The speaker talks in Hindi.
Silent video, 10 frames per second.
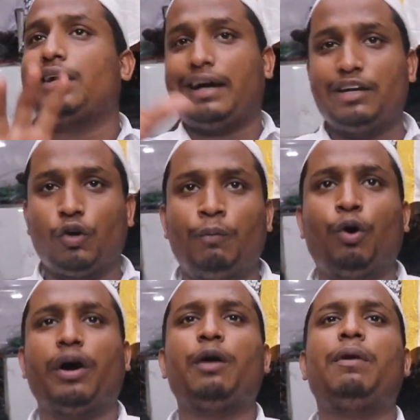कहीं गुम
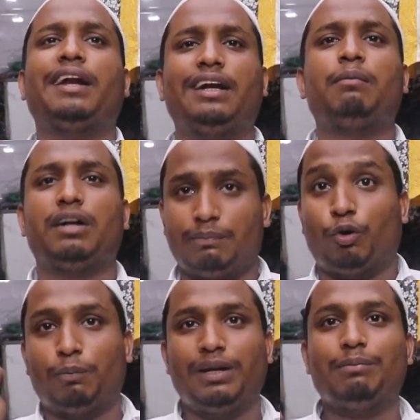हो गए मार्केट मार्केट
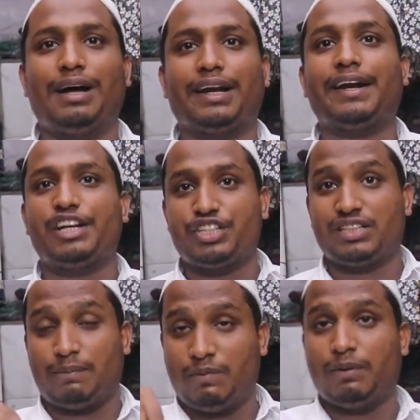बहुत बड़ी मार्केट है
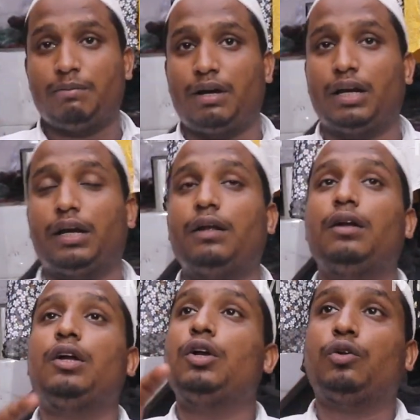बहुत बड़ी मार्केट
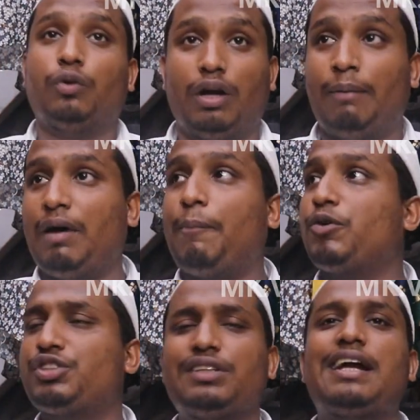दिल्ली की तो हम
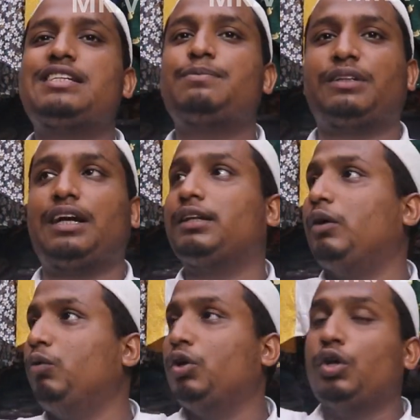आपको सीधा एड्रेस बता
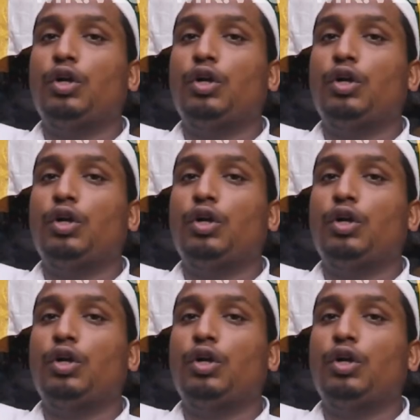देता हूँ